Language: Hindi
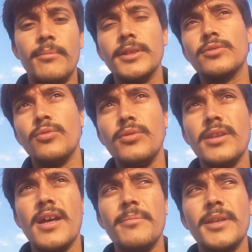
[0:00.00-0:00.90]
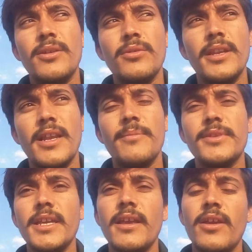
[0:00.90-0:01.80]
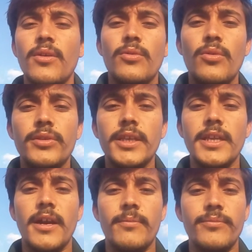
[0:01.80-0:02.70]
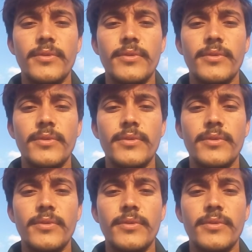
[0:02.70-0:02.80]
बस उन नामदारों के नाम से लोन दे दिया